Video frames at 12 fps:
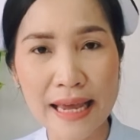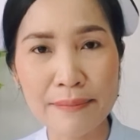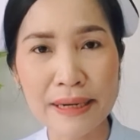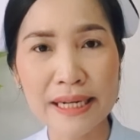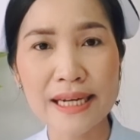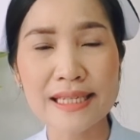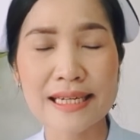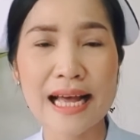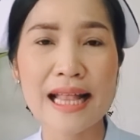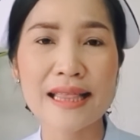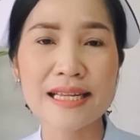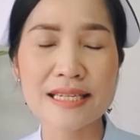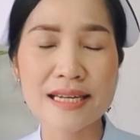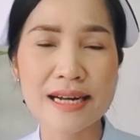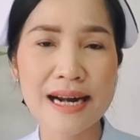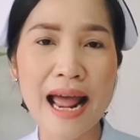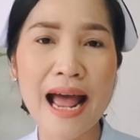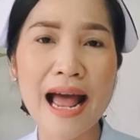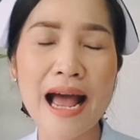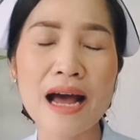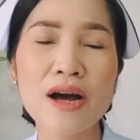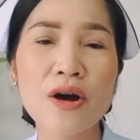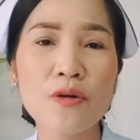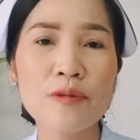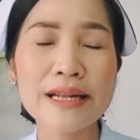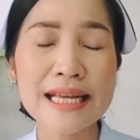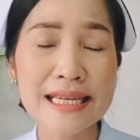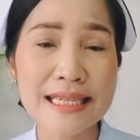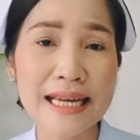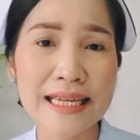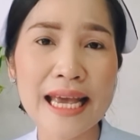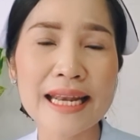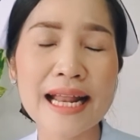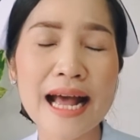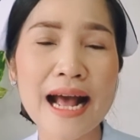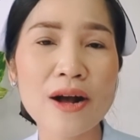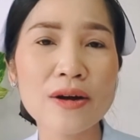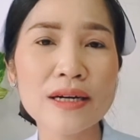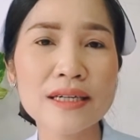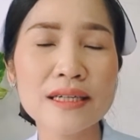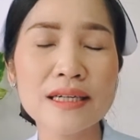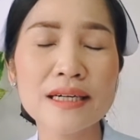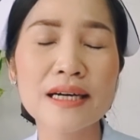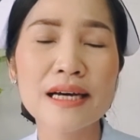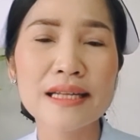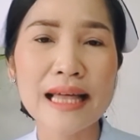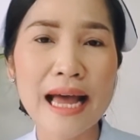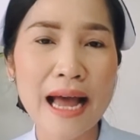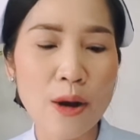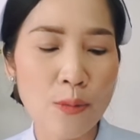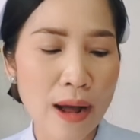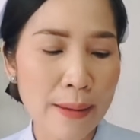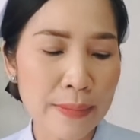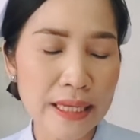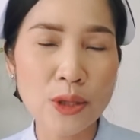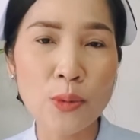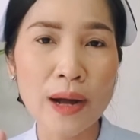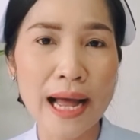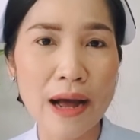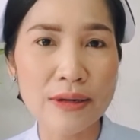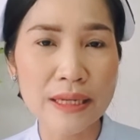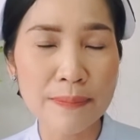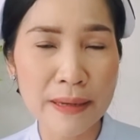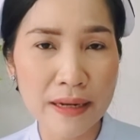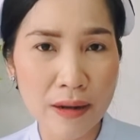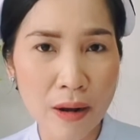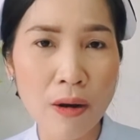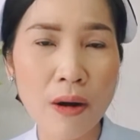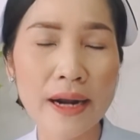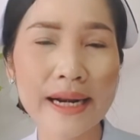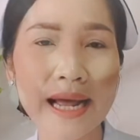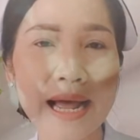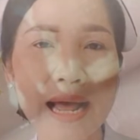สาเหตุมันเกิดจากการติดเชื้อราวิธีสังเกตนะคะก็คือถ้าหากว่ามีตกขาวที่เป็นก้อน